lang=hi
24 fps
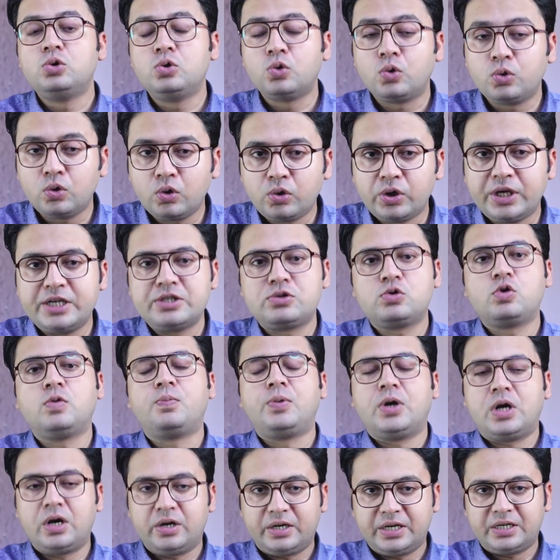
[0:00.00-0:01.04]
दोनों रेस को
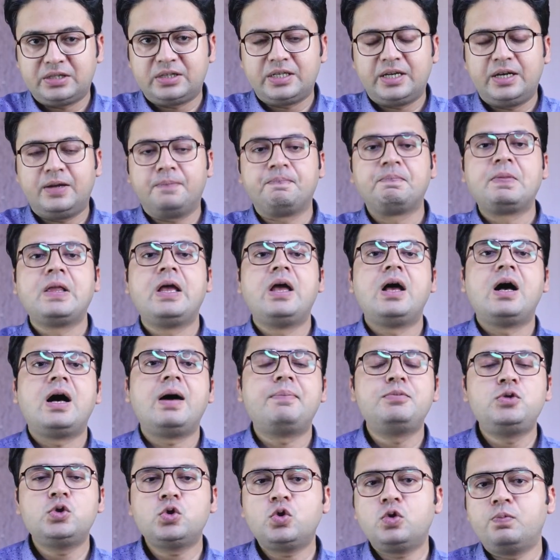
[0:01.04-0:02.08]
ब्लॉक करता है
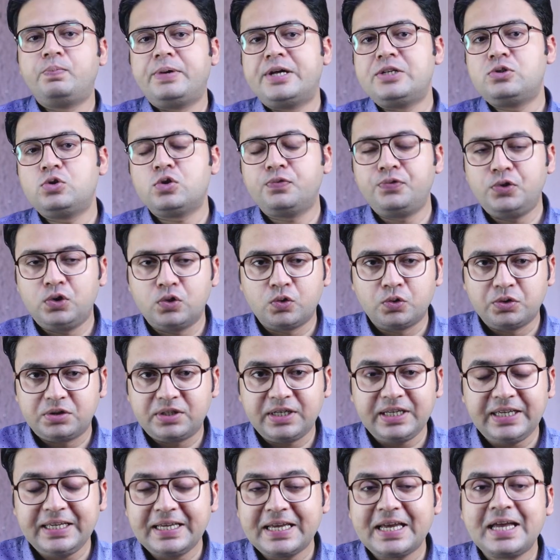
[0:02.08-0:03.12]
अब जो बेंजोफिनोन
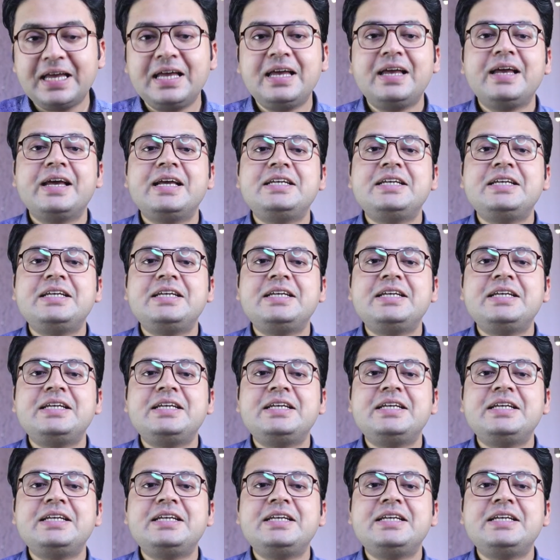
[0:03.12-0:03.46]
थ्री है